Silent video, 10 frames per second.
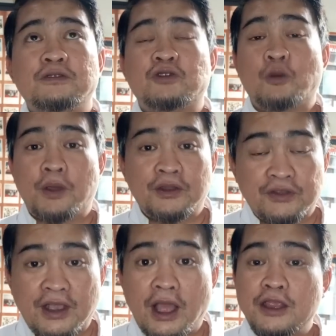sopan
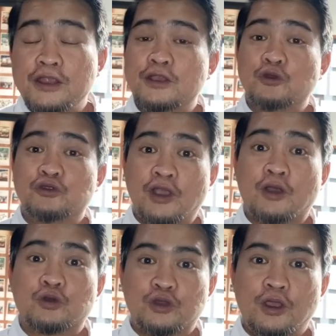sekali ini Gus
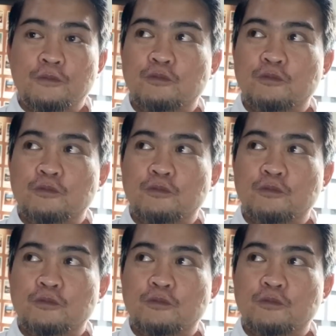Yakut ya